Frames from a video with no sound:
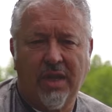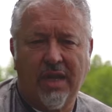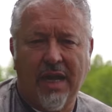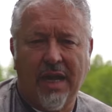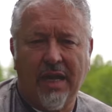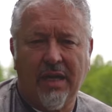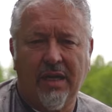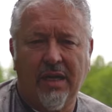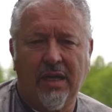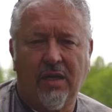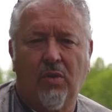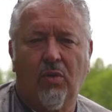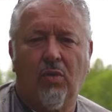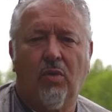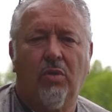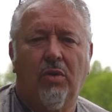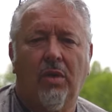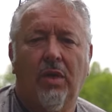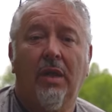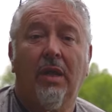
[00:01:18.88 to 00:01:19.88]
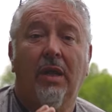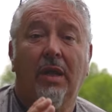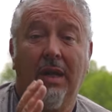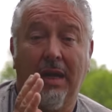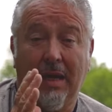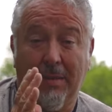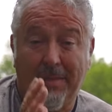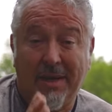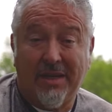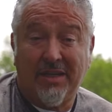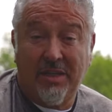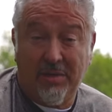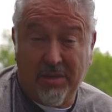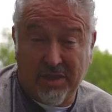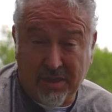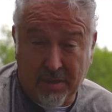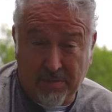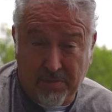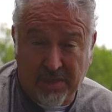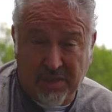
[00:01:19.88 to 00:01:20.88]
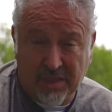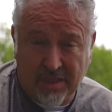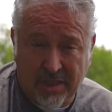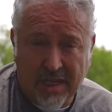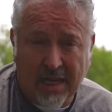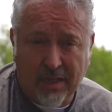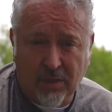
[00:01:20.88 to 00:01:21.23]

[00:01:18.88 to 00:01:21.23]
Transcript: canne con la massima semplicità